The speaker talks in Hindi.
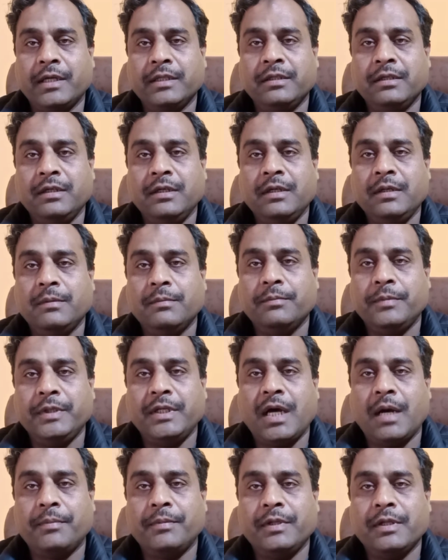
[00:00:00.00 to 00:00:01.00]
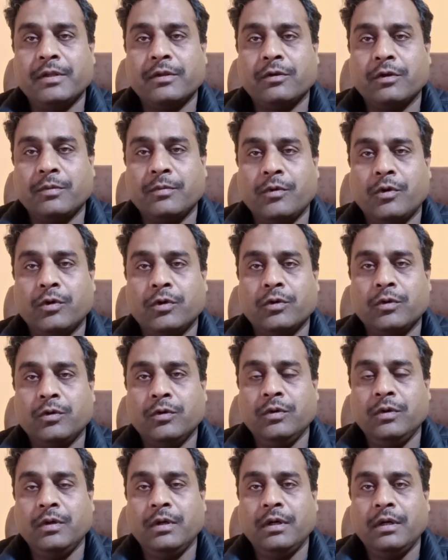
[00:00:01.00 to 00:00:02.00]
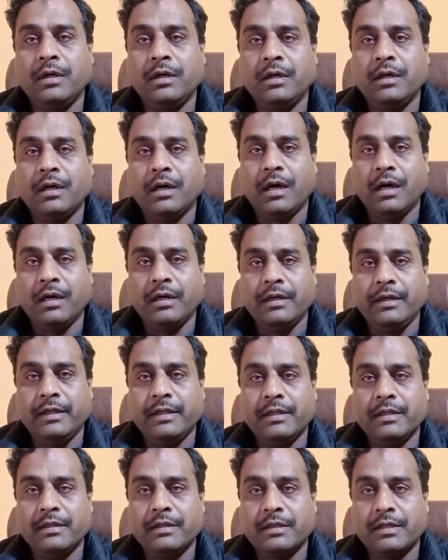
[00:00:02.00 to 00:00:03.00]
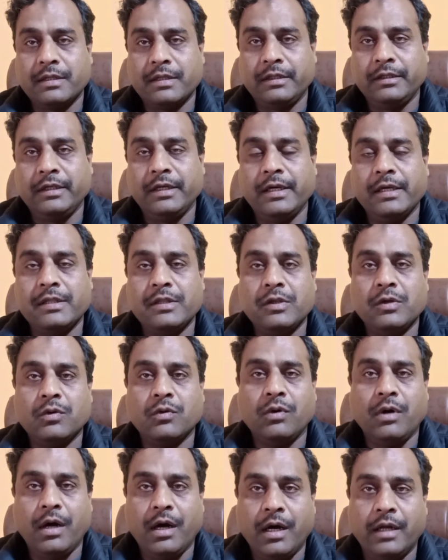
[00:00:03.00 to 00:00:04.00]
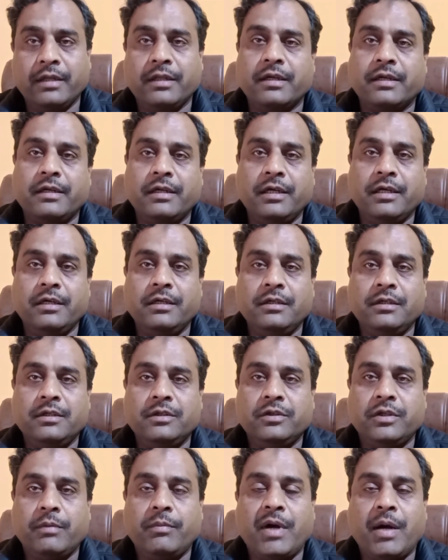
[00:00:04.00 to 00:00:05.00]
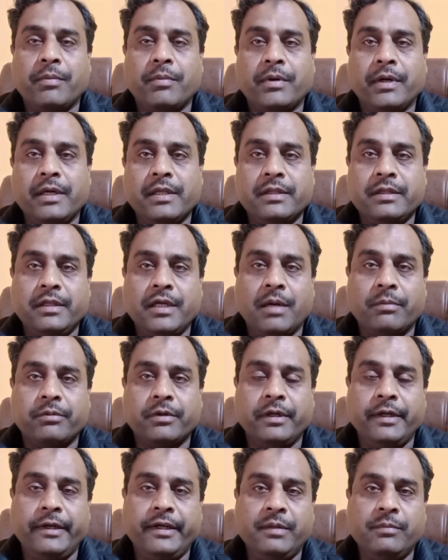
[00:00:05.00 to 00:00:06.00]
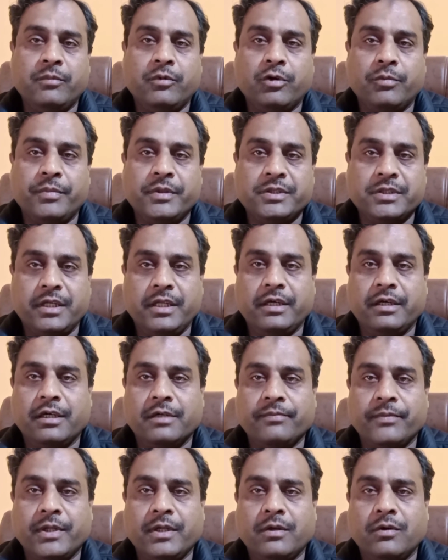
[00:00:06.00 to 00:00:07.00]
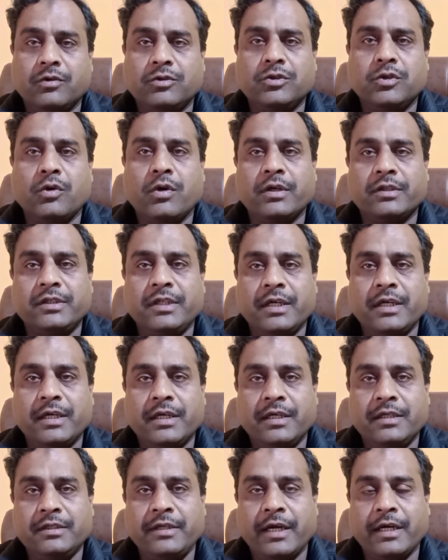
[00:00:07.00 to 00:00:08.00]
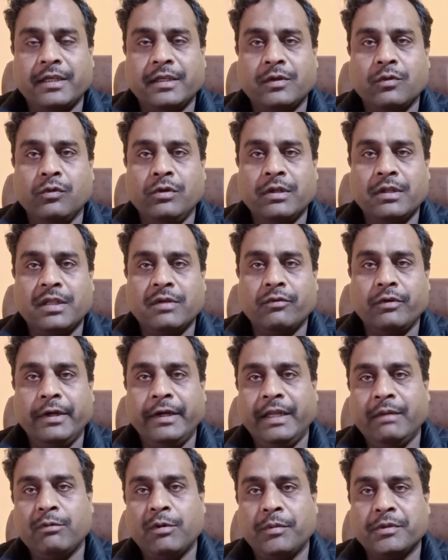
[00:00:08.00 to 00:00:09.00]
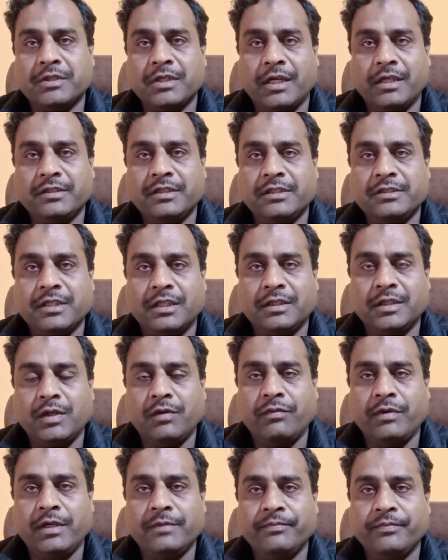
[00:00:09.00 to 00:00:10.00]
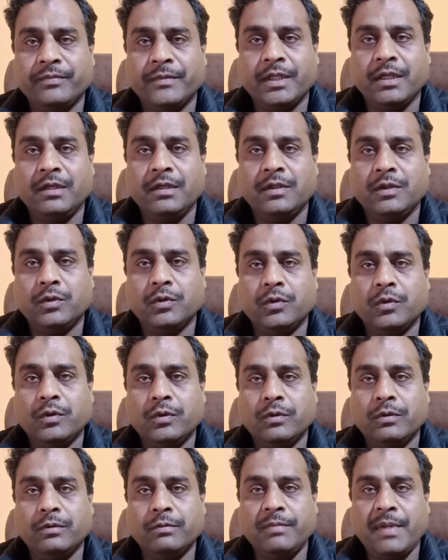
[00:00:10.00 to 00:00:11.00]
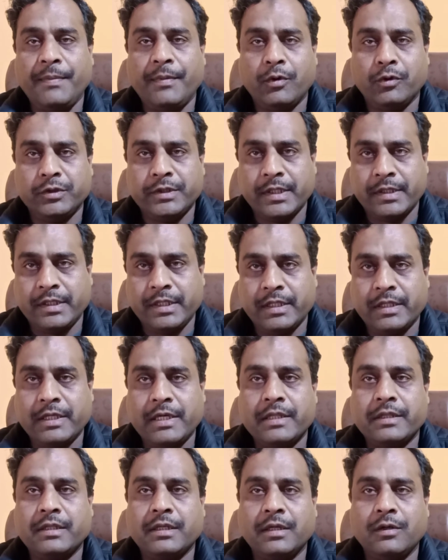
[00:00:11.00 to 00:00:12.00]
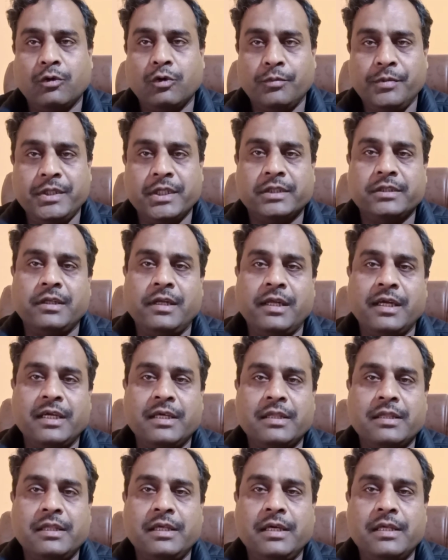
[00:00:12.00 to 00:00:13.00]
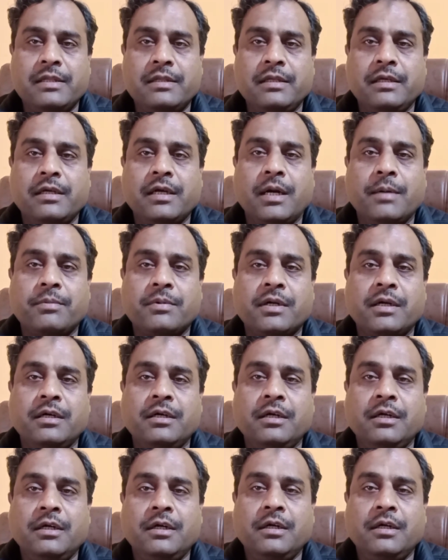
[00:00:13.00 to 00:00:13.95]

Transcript: बाद फिर आपने इसको रिमोट को इसके ज़रिए एसी को ऑन करना है तब आपका एसी आपका हीटिंग मोड पे चलेगा कुछ लोग कहते हैं कि डायरेक्ट कूलिंग से वो हीटिंग मोड पे चला जाए चलते हुए तो मे भी कुछ ए सी इस तरह हो भी जाता है लेकिन इससे ए सी का आपका